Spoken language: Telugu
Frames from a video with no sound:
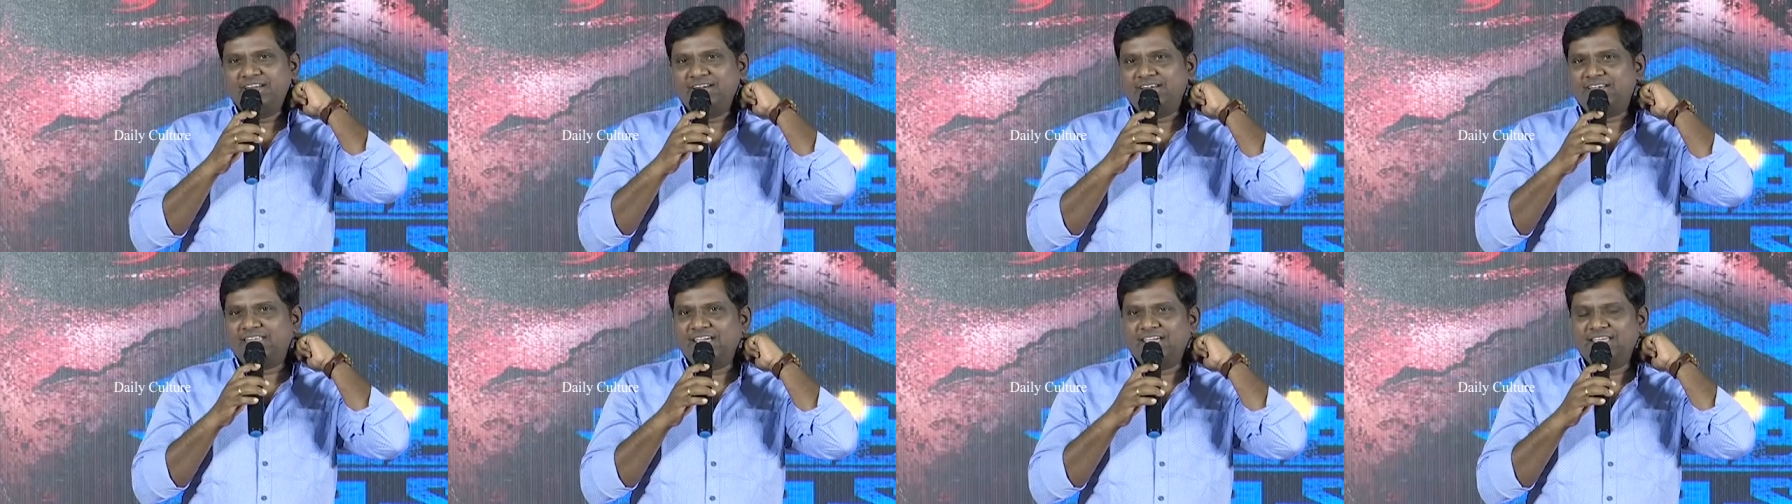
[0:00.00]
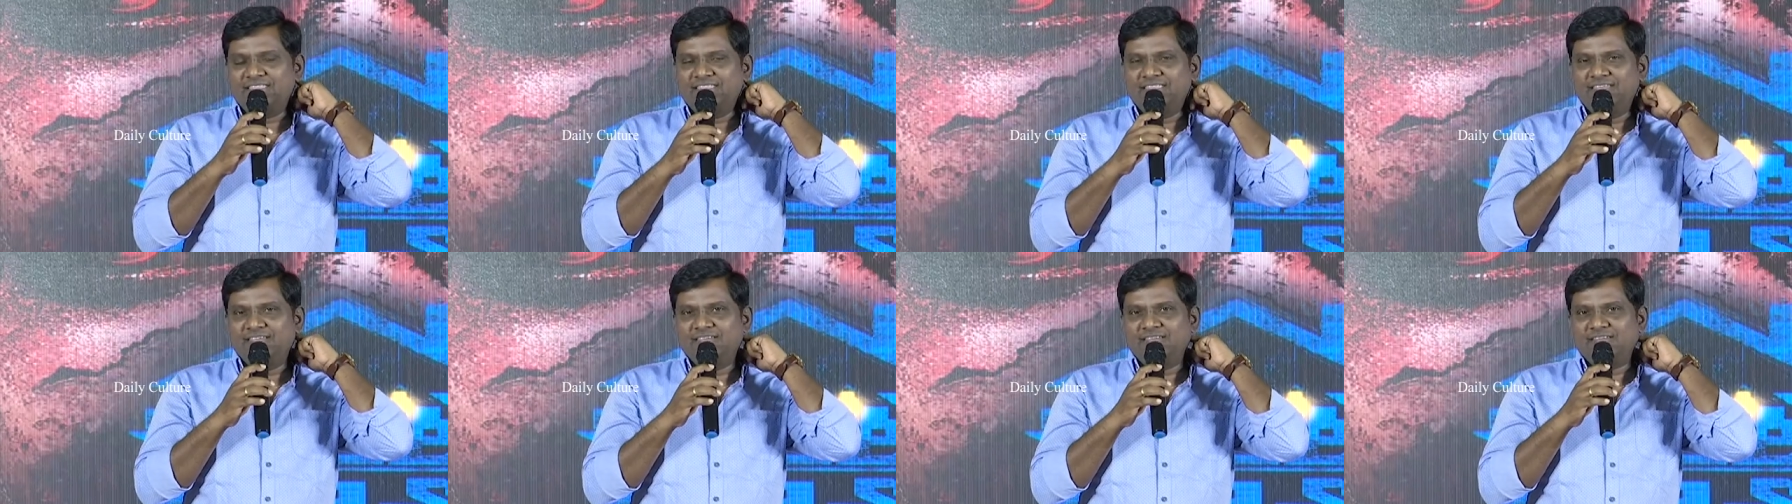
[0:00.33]
హిట్
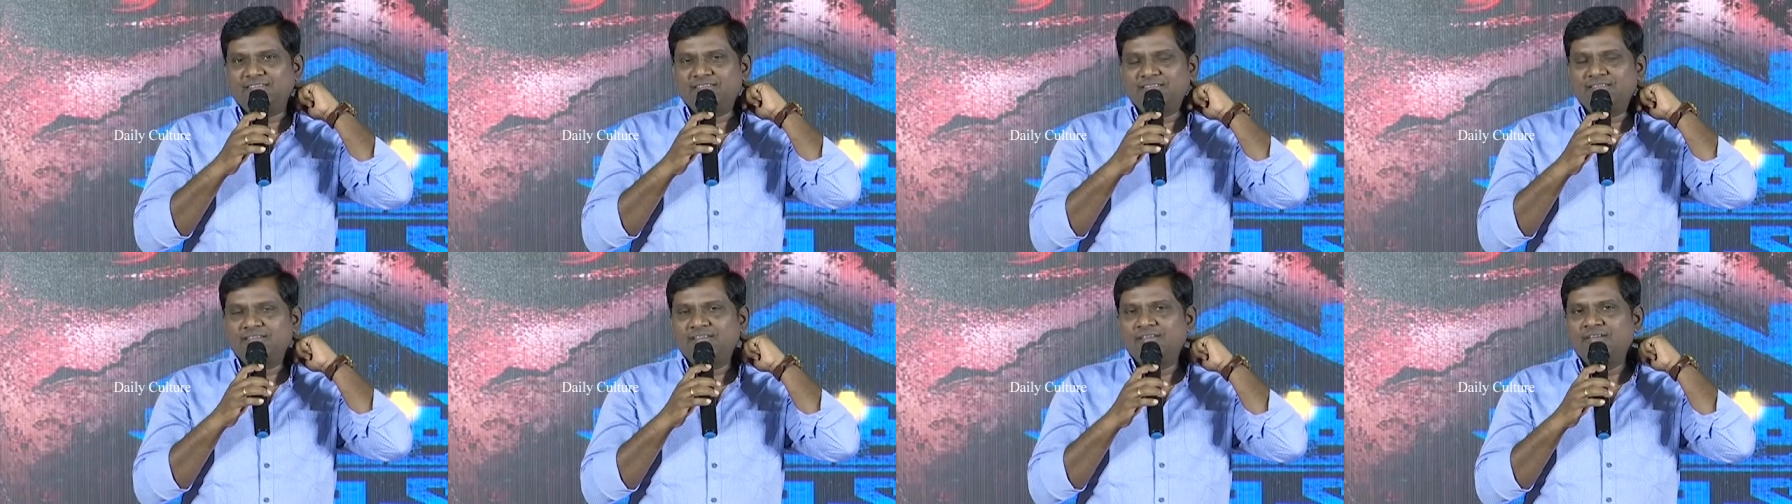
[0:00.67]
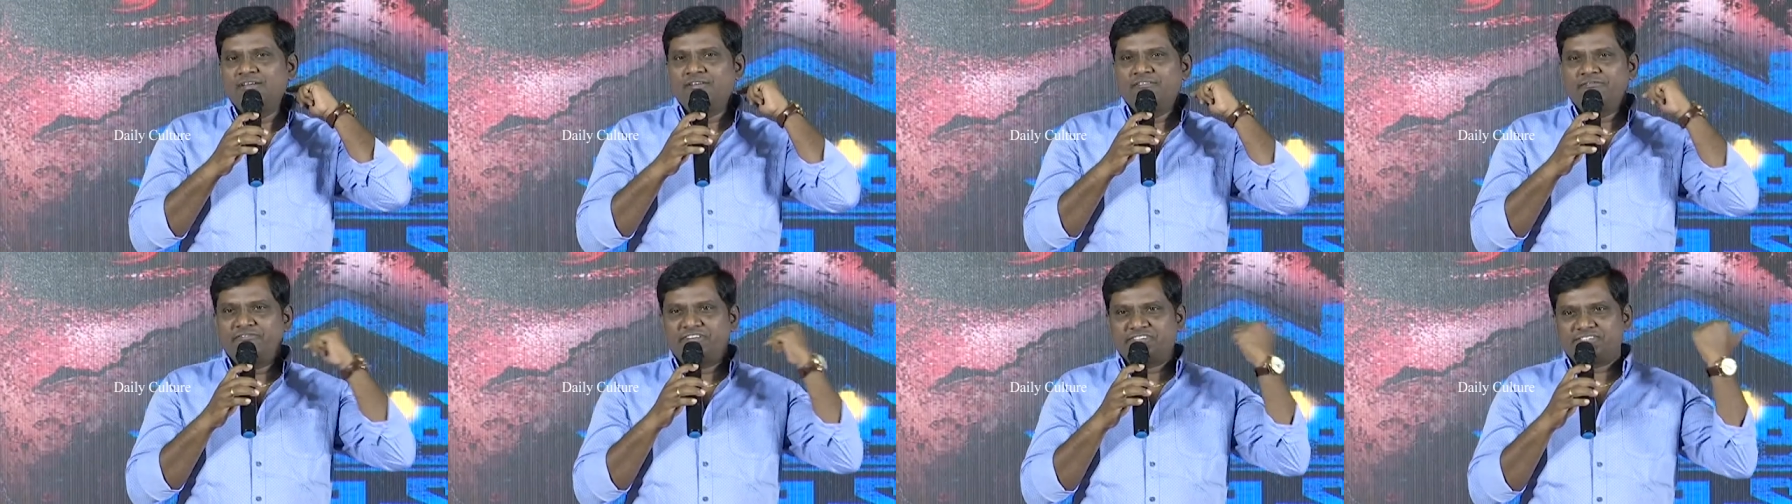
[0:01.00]
అయింది
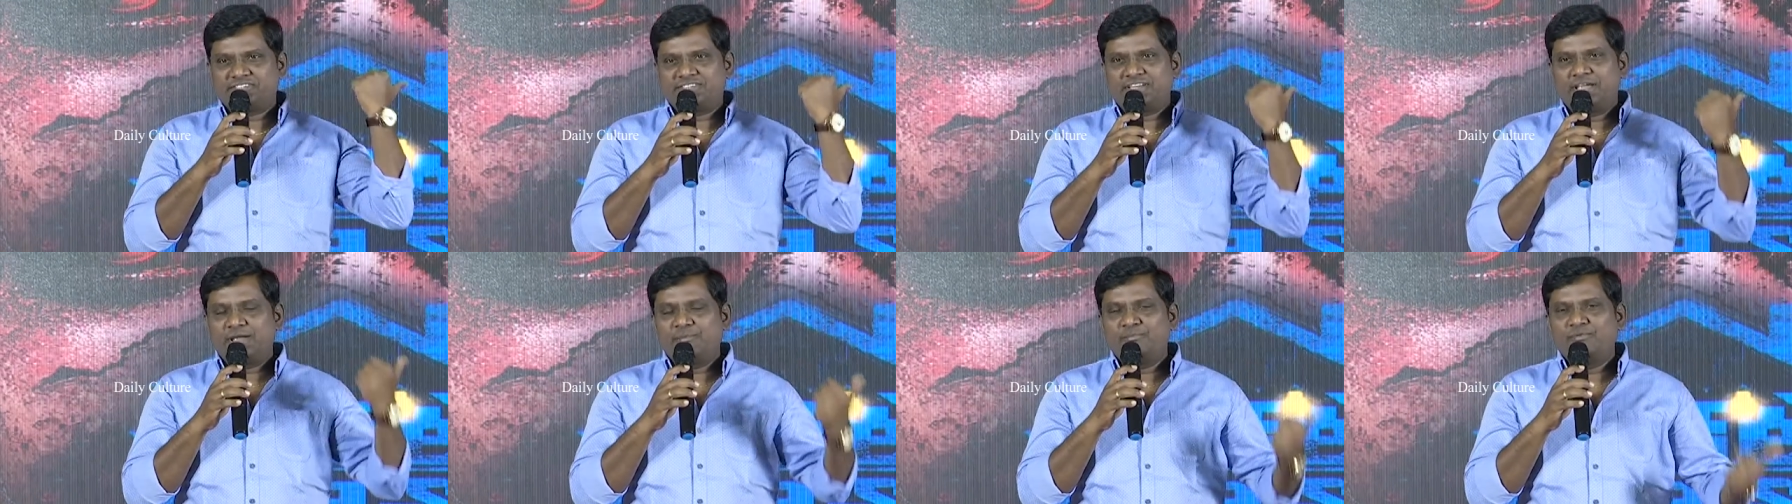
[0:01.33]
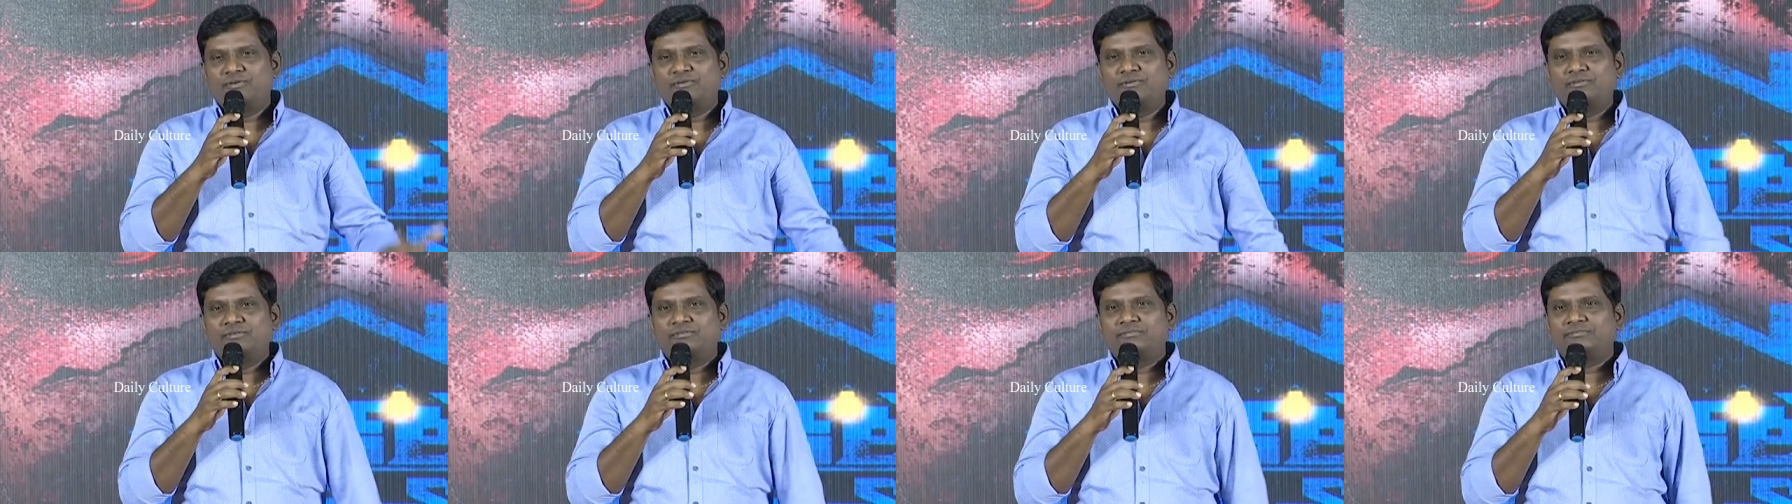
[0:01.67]
ఫస్ట్
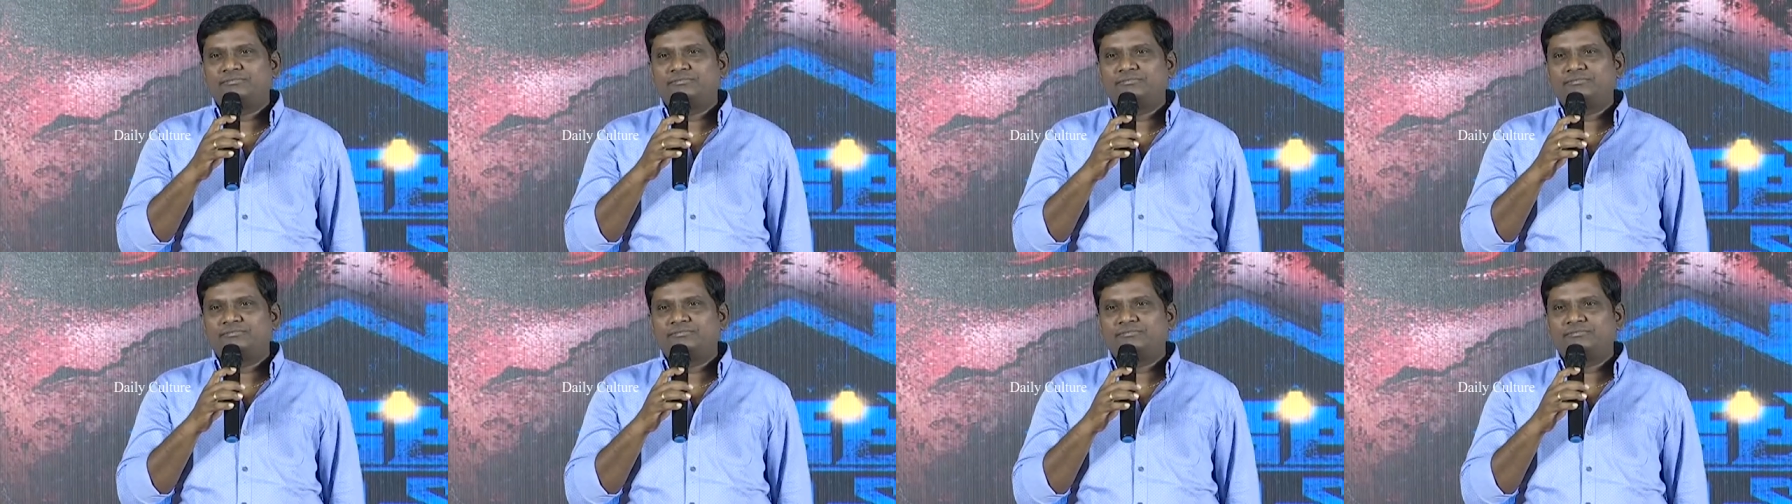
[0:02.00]
టైము